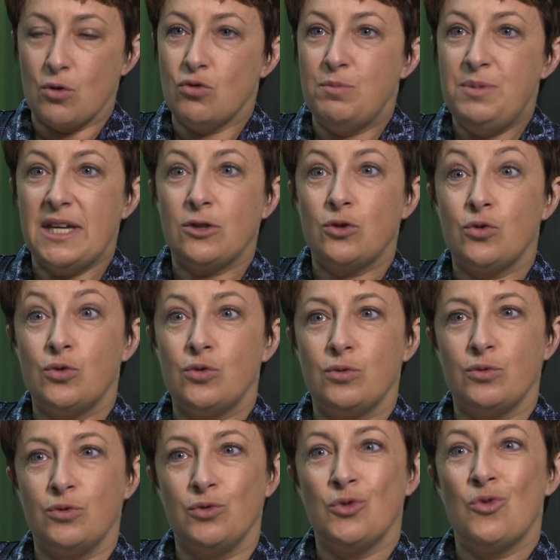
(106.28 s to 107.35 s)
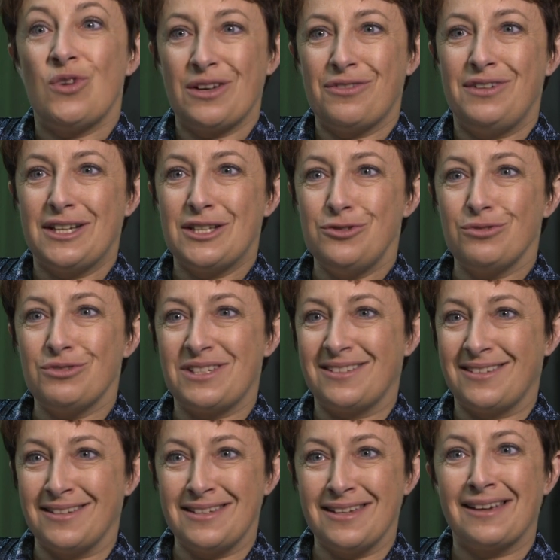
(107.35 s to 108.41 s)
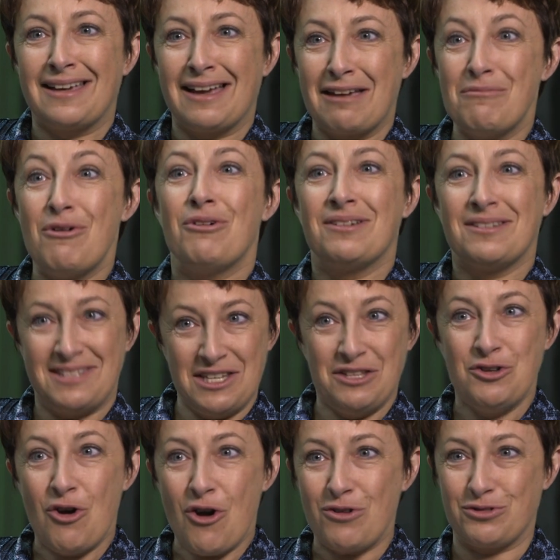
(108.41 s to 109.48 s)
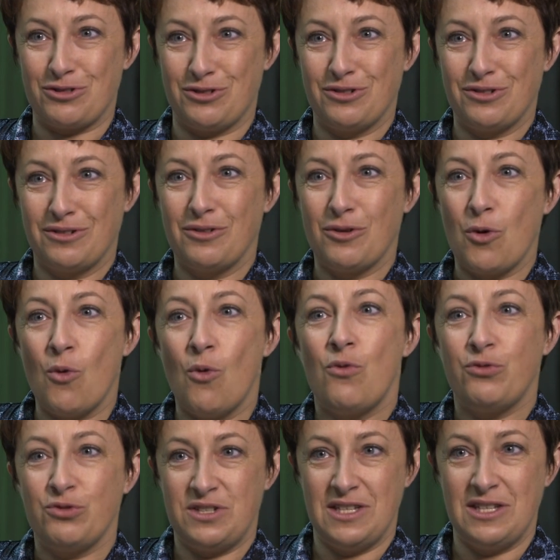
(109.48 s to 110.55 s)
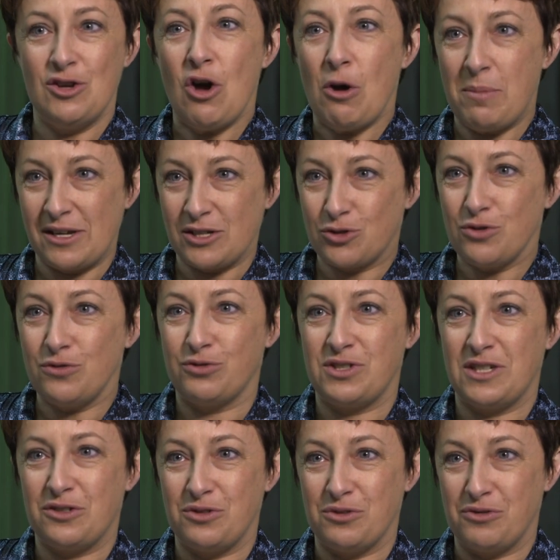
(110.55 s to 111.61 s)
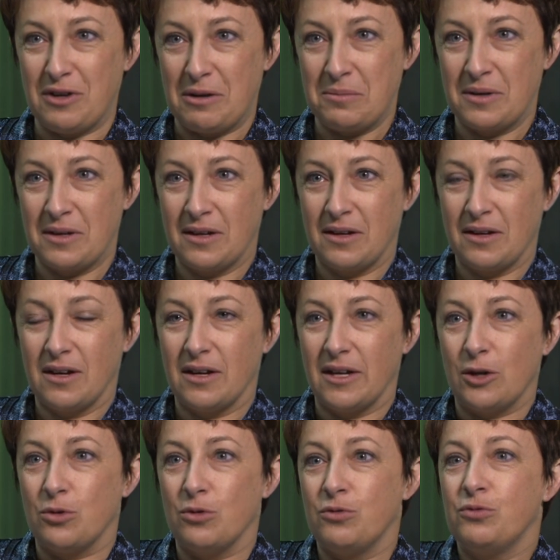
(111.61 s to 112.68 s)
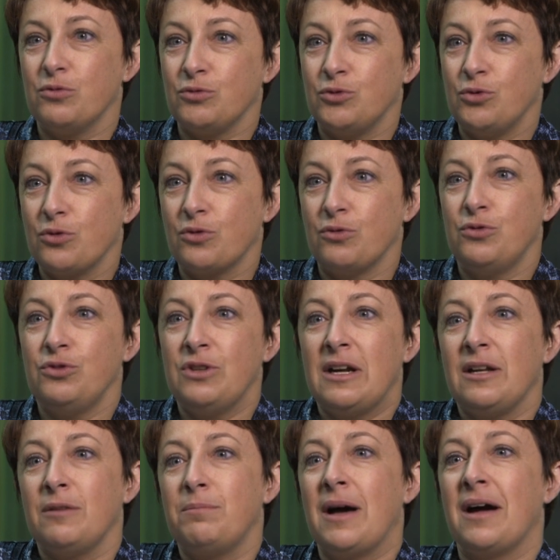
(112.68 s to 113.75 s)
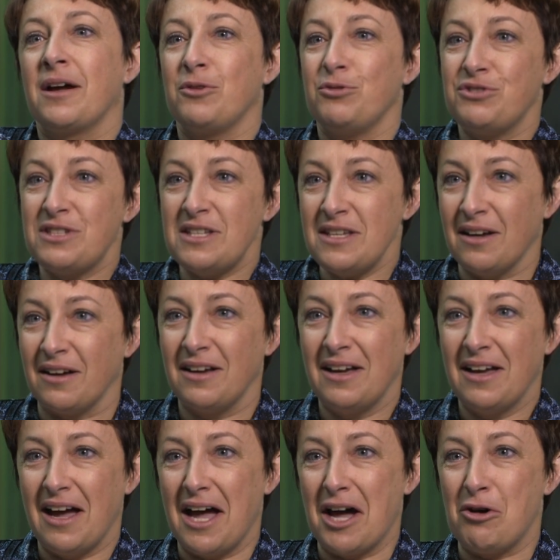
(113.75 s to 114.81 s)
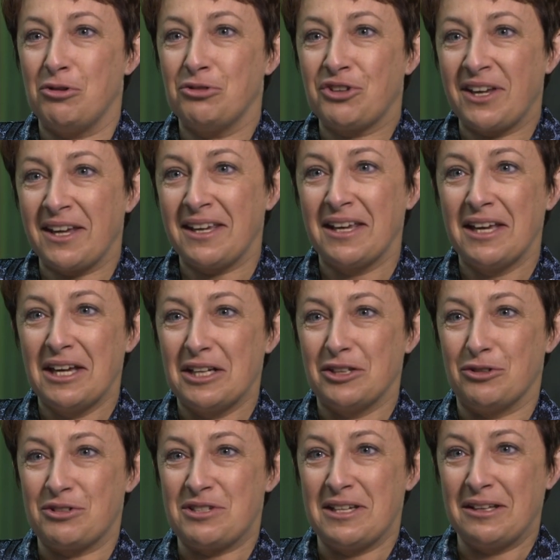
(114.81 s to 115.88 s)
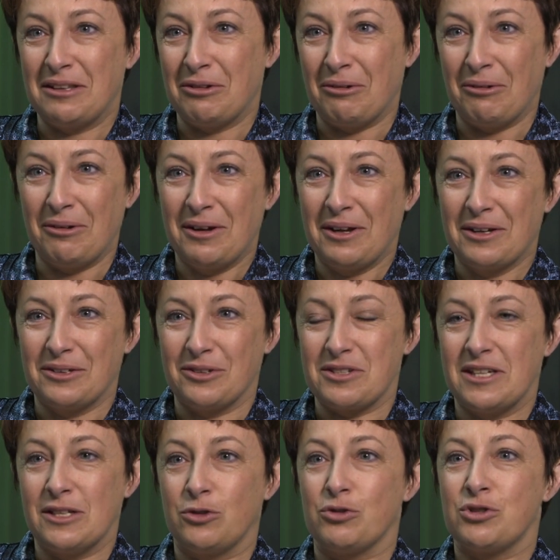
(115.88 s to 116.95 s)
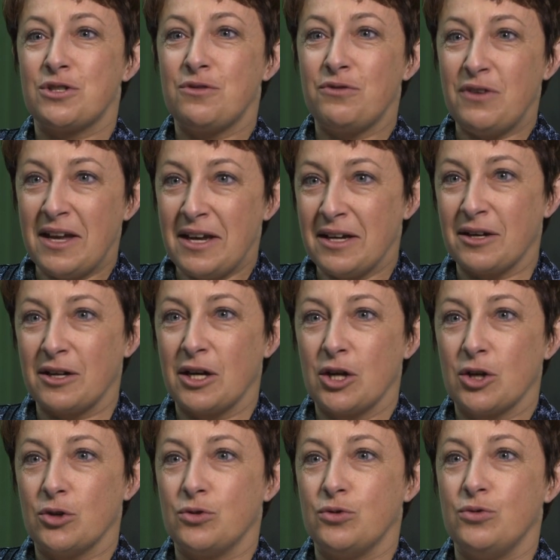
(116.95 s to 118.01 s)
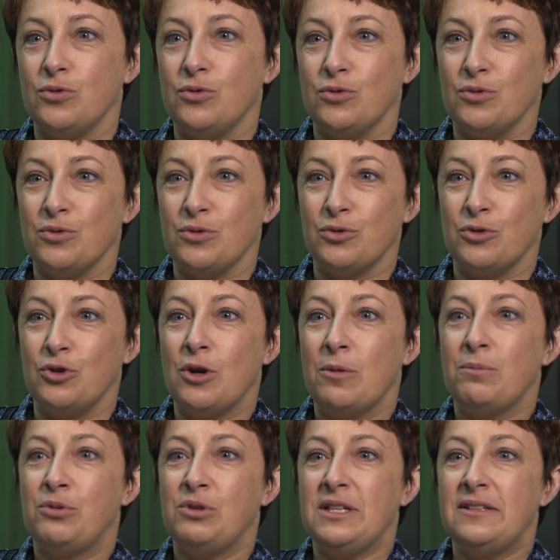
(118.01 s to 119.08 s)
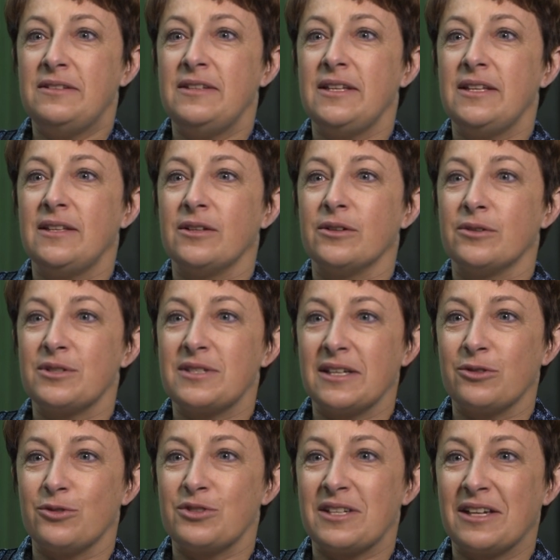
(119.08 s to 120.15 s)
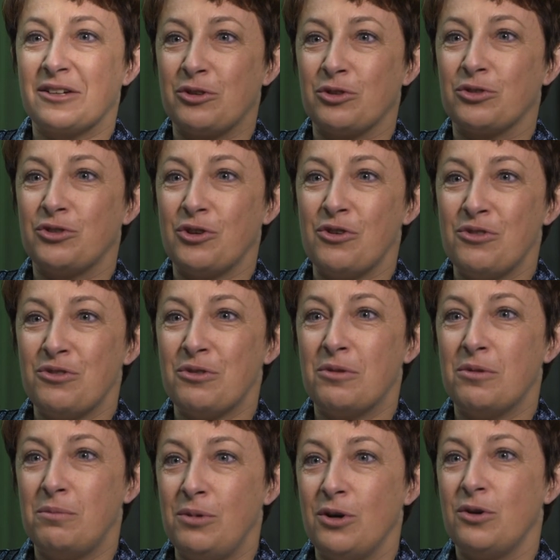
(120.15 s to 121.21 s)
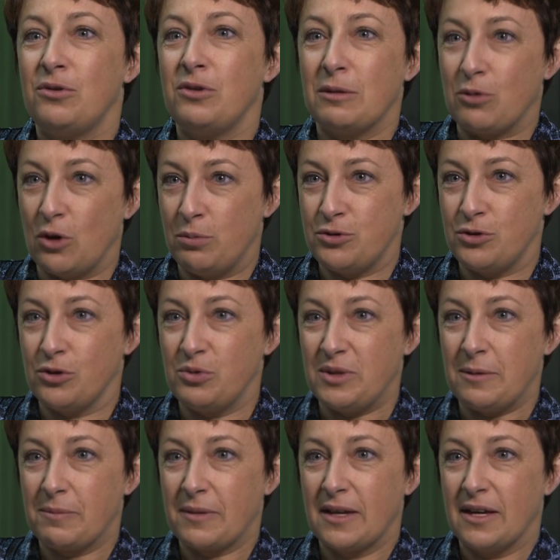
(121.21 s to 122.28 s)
ou bien de euh, non-réflexion, c'est-à-dire carrément d'ignorance. On vous ignore parce que vous êtes une femme et que donc vous n'allez pas réussir à rentrer dans cette, euh, dans cette sphère du, de l'homme politique euh, de 50 ans, euh, blanc et propre sur lui.